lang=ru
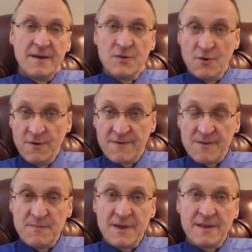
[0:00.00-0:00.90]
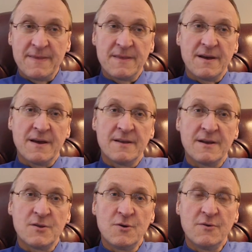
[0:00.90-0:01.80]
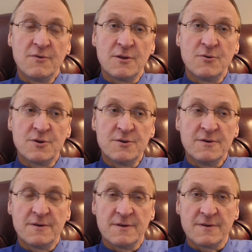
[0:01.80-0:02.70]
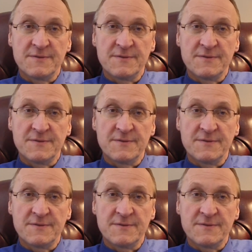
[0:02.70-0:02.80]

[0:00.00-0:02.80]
но в обмен на налоговые льготы э,